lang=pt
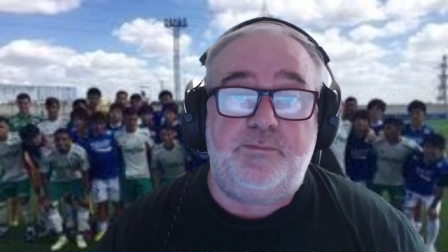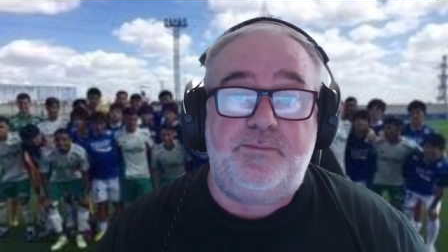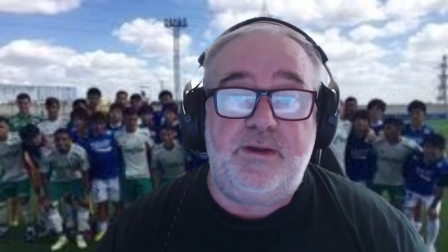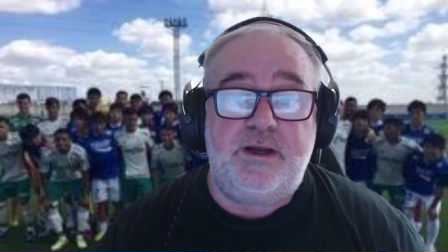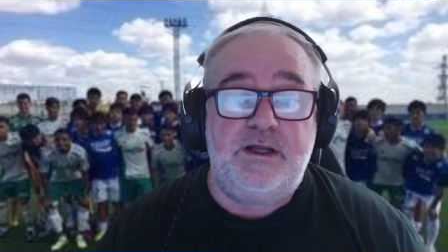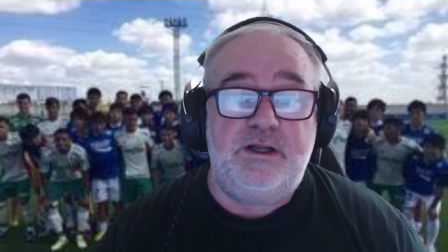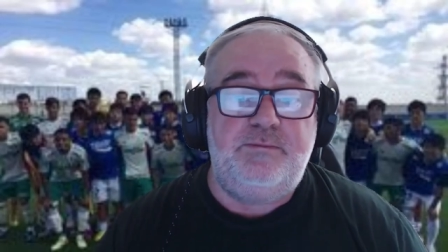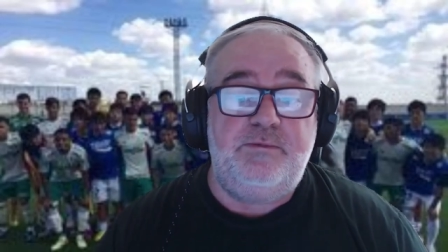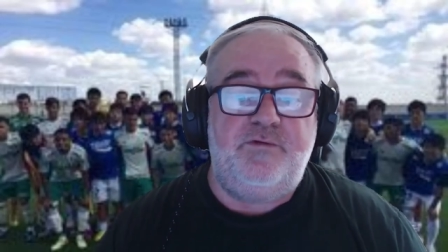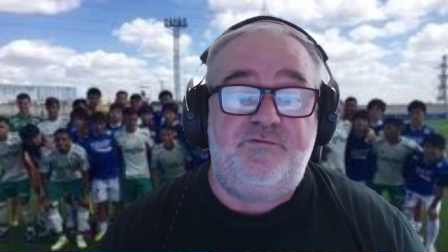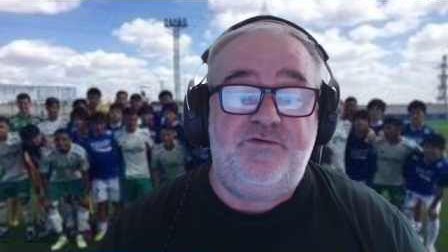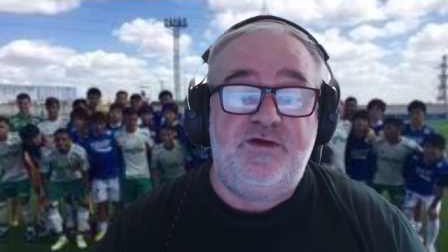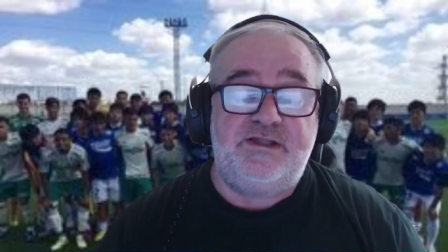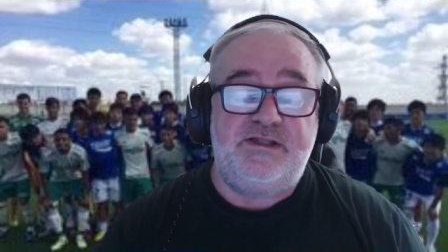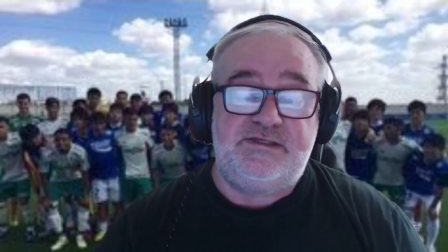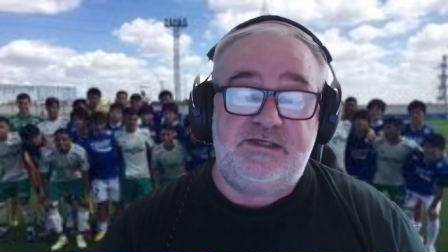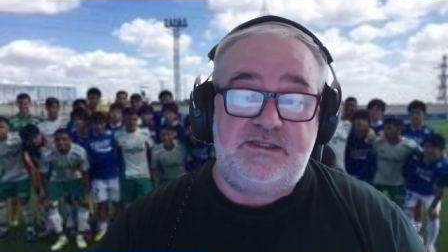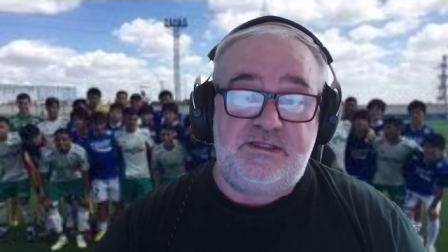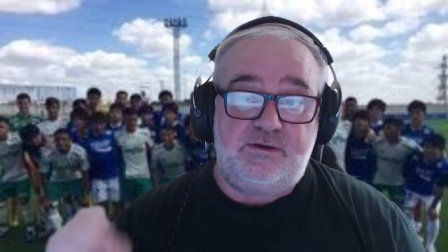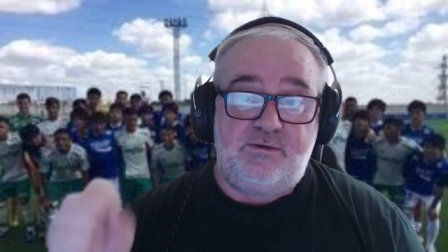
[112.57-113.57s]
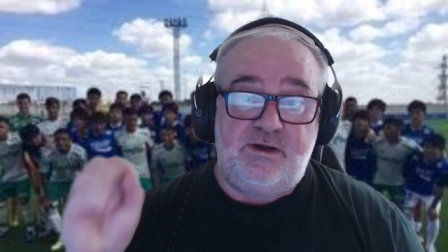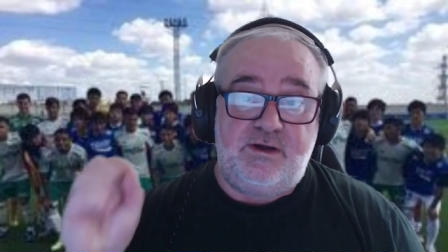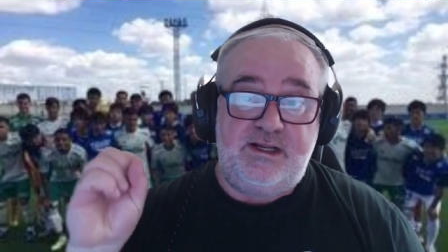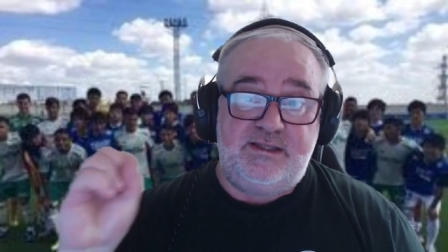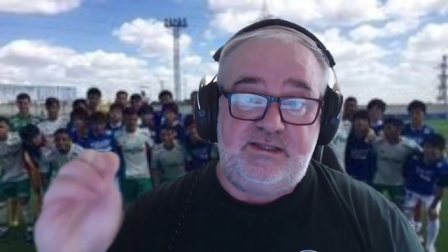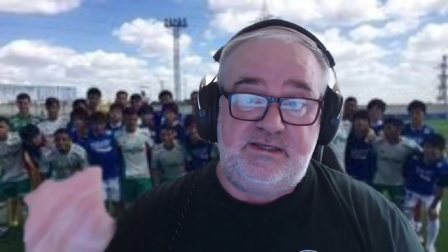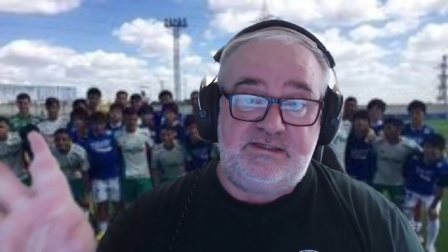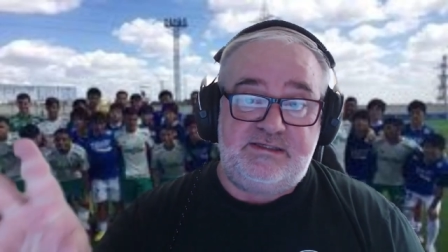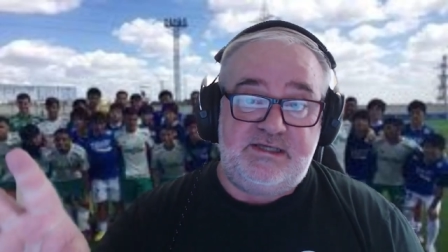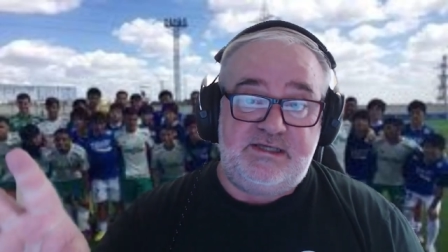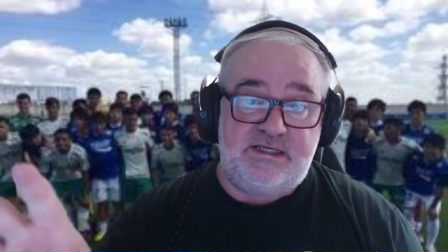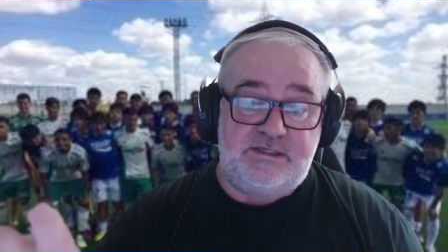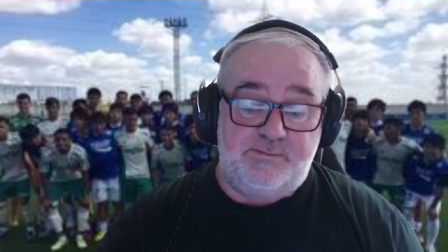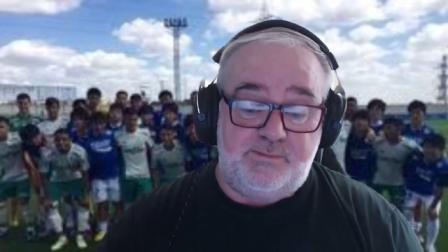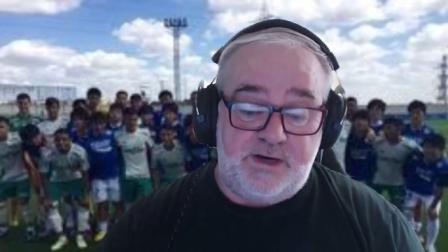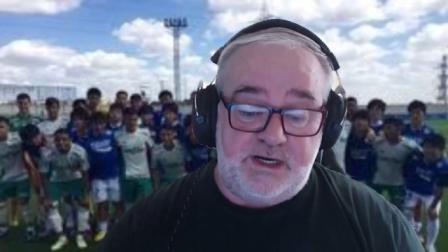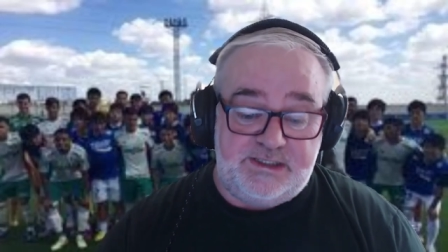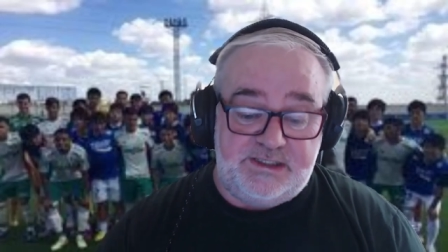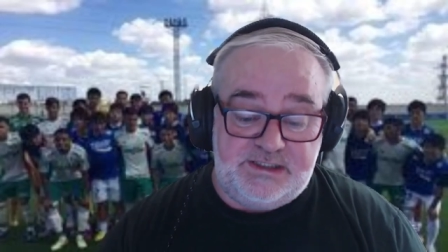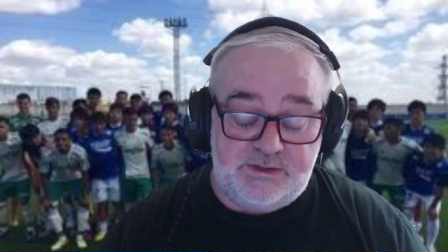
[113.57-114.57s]
pegando meu Fiat 147 e
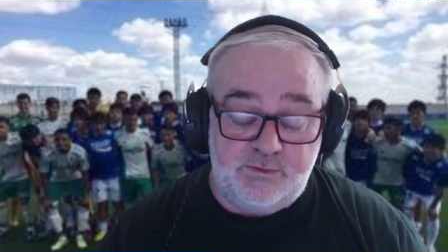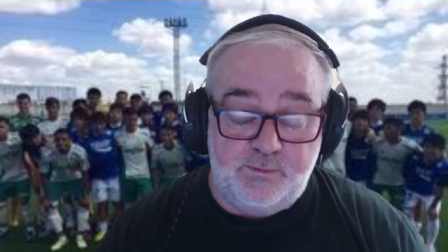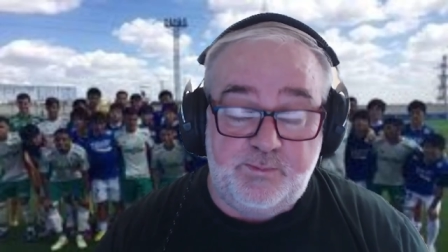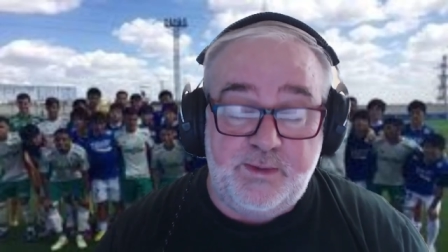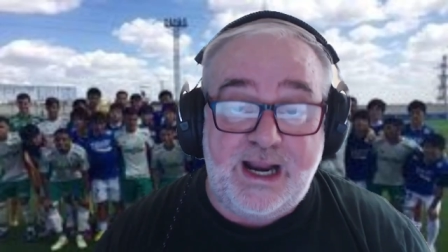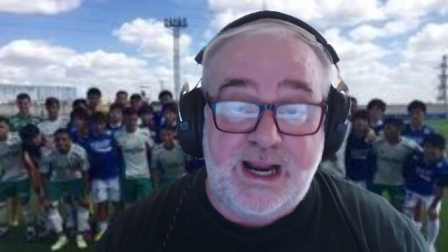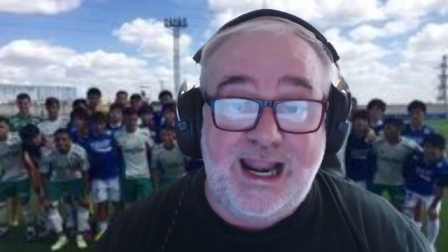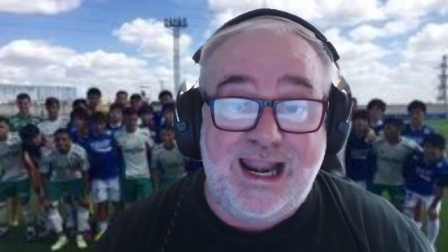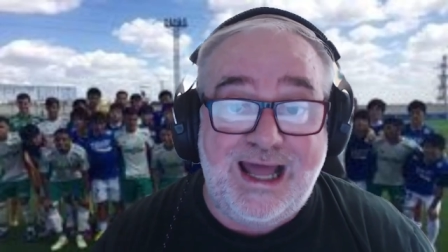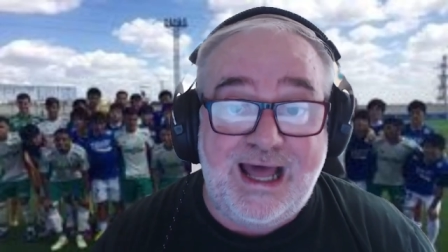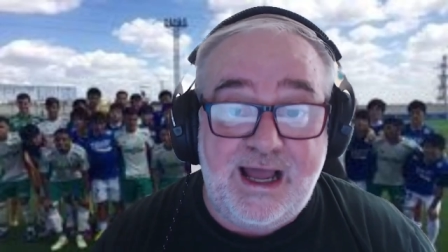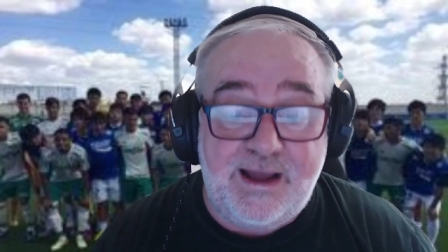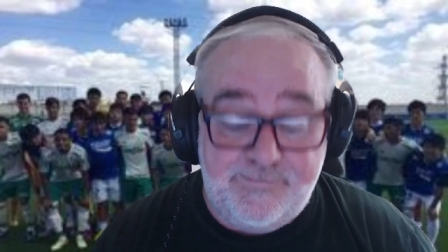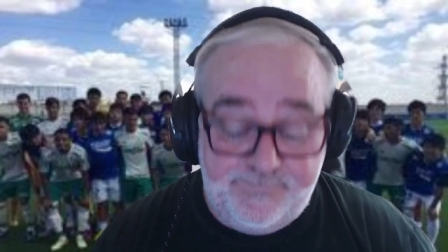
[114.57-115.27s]
partindo para lá,